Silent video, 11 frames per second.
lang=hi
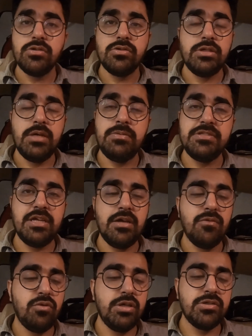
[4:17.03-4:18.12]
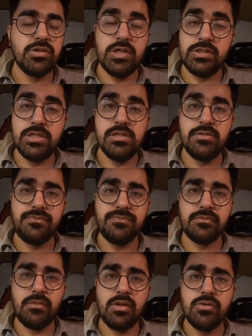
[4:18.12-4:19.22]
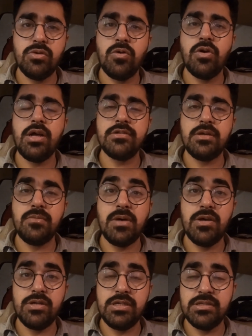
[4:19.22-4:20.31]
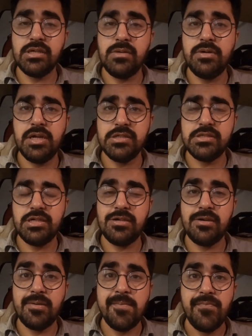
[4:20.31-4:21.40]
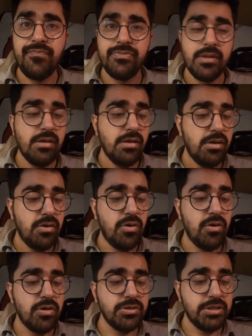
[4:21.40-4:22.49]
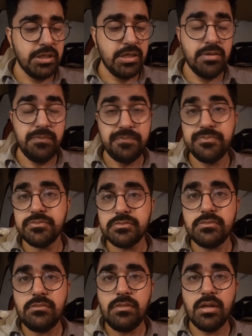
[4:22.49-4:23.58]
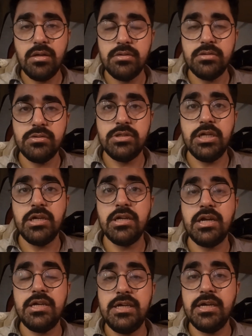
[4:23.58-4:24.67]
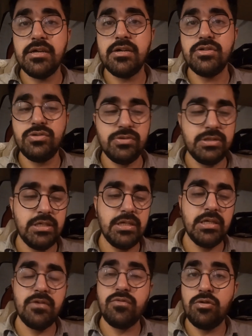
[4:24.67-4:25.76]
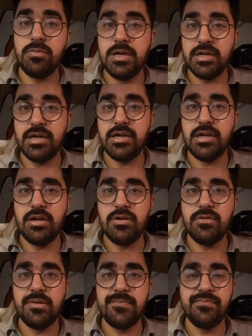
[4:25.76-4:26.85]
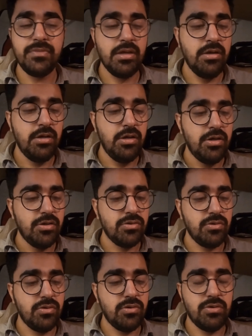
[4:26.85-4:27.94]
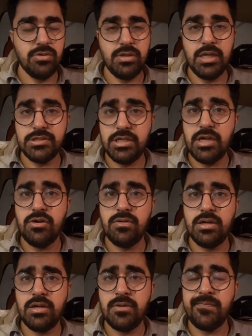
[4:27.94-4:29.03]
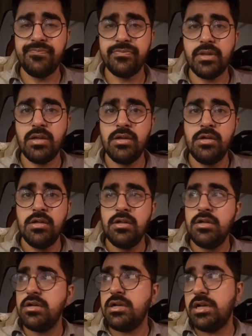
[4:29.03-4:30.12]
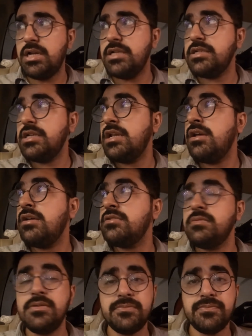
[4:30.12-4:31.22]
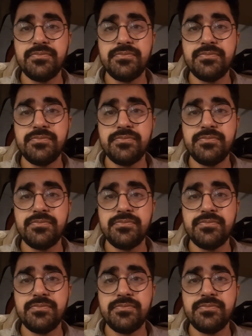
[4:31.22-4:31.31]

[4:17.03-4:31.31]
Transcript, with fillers: तो ये भी सेम वही सॉसेज थोड़ा सा मायोनीज का भी टच है और चिकन चिकन का ये है कि कंजूसी नहीं है फुल भर के डाला हुआ तो अच्छा है ओवरऑल खाना चाहिए लाजमी